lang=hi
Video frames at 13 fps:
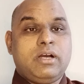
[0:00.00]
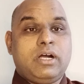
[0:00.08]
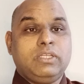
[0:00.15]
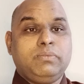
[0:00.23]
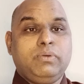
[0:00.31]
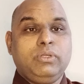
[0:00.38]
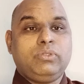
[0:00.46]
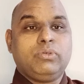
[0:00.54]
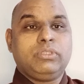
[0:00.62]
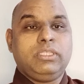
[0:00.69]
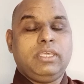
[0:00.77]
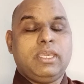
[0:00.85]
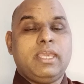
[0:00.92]
अनुभूत
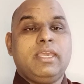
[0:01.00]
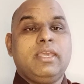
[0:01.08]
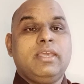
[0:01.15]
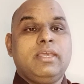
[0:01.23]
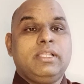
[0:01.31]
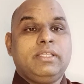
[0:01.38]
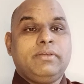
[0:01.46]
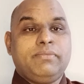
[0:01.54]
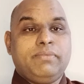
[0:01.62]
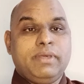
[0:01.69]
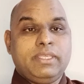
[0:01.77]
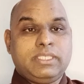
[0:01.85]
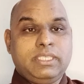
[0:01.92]
होती है
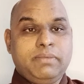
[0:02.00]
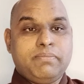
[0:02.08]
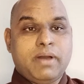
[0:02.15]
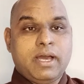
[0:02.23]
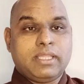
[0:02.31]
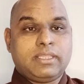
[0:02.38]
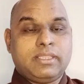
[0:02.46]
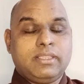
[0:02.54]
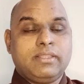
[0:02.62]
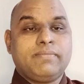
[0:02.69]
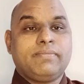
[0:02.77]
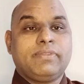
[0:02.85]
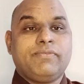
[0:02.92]
वैसी बात
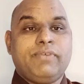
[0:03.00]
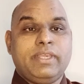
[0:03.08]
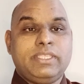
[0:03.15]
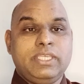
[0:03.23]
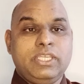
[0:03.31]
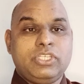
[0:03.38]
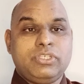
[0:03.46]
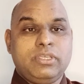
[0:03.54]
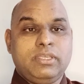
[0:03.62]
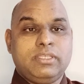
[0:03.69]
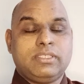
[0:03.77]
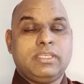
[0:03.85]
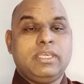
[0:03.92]
वैसी
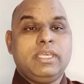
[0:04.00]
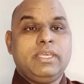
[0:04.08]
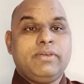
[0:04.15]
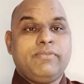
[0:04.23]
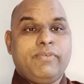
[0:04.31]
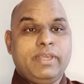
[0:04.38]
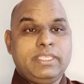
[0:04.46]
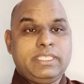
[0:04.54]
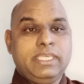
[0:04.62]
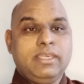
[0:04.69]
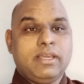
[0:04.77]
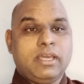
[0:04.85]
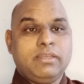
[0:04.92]
चीज़ वैसी
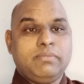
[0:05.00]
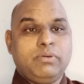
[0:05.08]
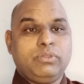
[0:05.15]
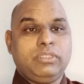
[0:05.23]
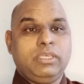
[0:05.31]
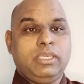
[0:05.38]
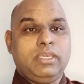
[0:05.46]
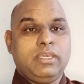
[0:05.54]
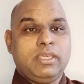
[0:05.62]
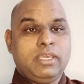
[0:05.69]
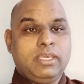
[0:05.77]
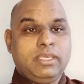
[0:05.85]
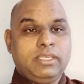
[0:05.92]
अनुभूति
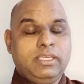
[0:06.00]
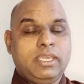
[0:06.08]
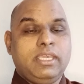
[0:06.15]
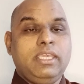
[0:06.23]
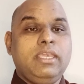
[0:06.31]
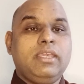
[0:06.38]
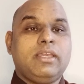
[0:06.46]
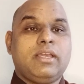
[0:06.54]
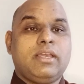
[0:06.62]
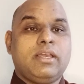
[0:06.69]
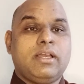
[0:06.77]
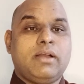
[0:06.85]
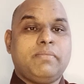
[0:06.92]
यही
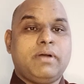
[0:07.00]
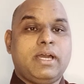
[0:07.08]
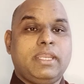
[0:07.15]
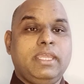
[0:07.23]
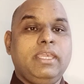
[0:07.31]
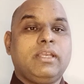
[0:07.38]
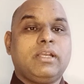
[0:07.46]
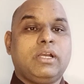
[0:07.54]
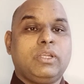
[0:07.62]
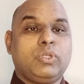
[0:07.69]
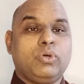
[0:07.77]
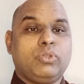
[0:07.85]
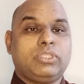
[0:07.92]
हमारे
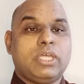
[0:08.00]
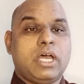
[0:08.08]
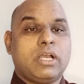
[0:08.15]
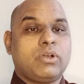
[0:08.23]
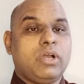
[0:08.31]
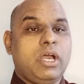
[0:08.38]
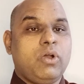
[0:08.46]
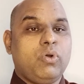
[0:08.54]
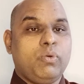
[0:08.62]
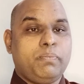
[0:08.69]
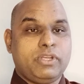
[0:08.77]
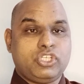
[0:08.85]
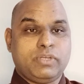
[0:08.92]
कठोरता का
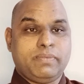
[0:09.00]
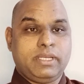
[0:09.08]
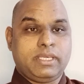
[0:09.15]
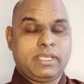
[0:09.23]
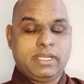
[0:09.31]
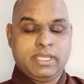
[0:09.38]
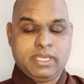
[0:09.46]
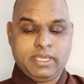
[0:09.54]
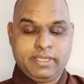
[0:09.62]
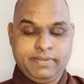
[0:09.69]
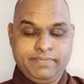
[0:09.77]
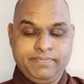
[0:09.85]
उपशमन करना है